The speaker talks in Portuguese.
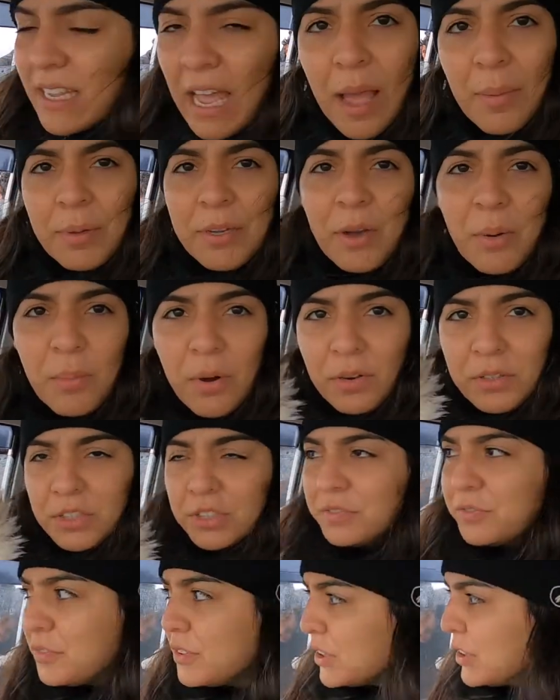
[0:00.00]
sabe que eu morro
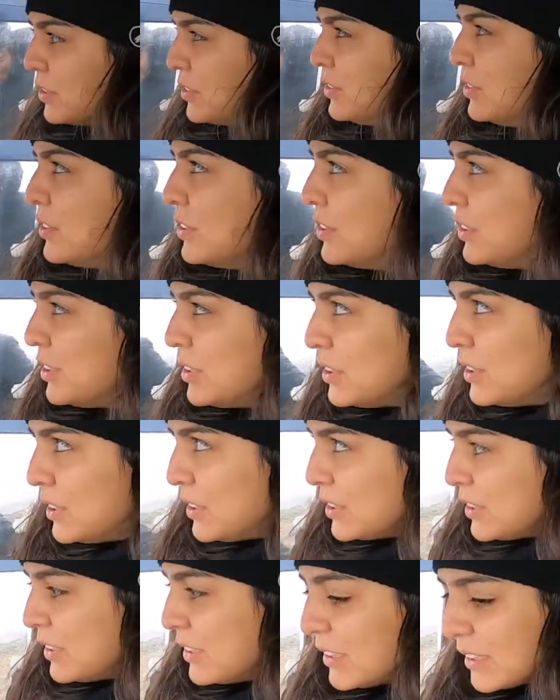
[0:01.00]
de frio.
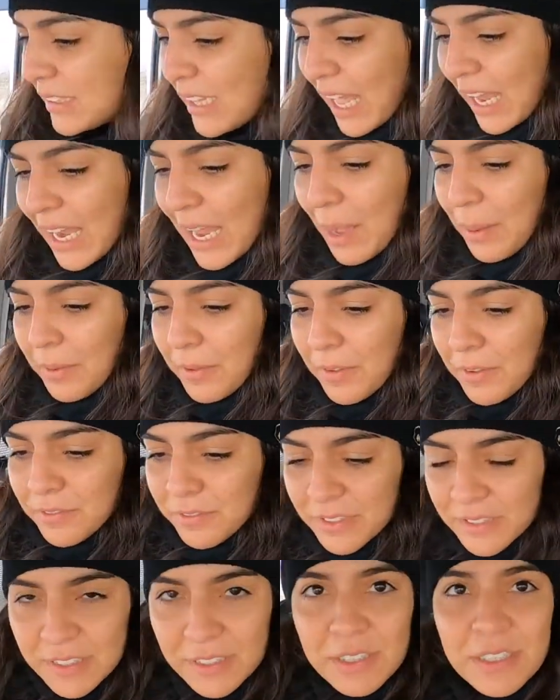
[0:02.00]
E tá lá,
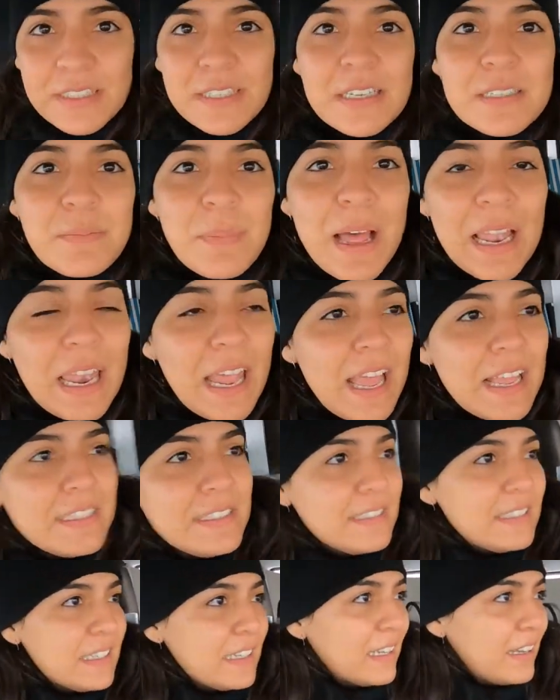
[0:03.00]
fazendo essas
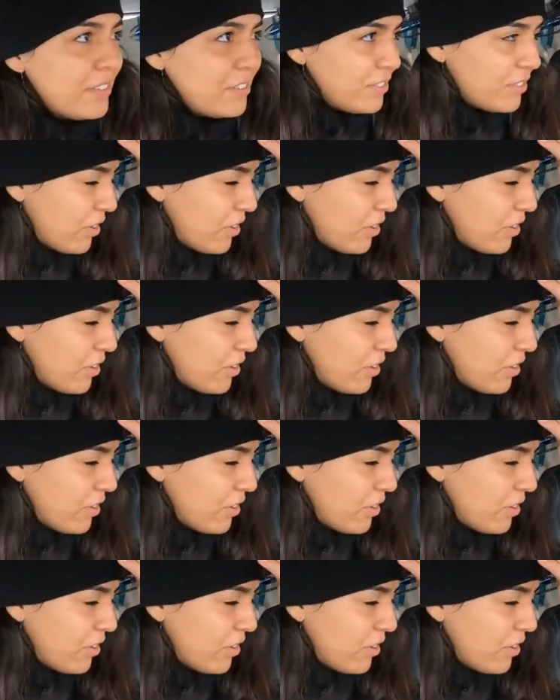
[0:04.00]
palestras lá